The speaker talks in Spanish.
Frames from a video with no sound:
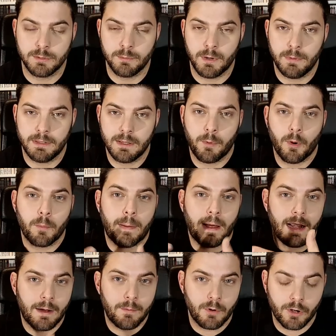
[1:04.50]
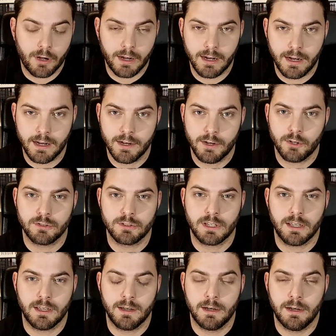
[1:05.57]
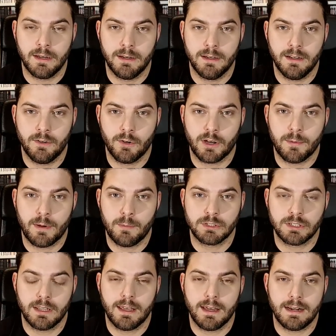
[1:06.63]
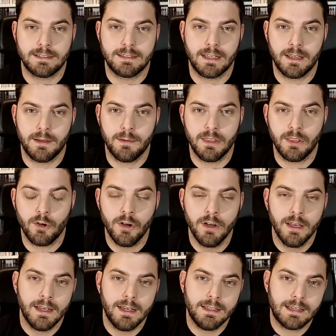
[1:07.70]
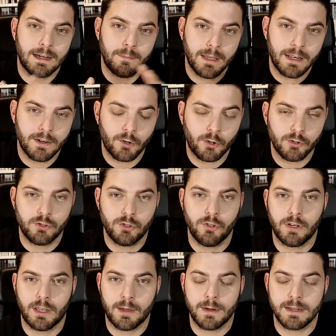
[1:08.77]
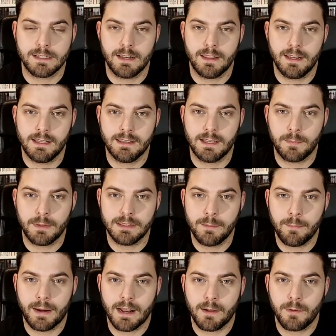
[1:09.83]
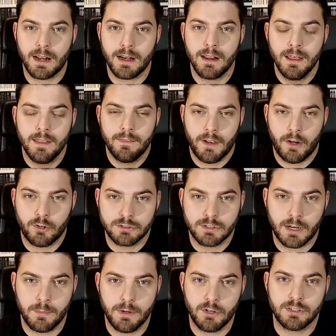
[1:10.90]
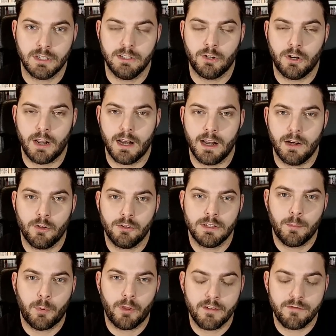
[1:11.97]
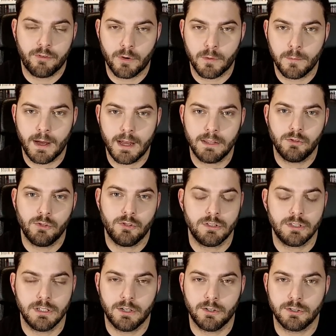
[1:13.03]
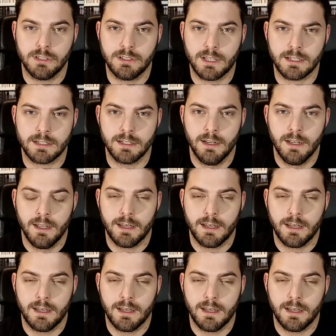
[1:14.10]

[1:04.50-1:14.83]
pues simplemente por palabras genéricos, que lo que vamos a dedicar a este vídeo, y también otro que va a ser directamente para hablar de los términos editoriales, ¿no? Tipo de formatos y cositas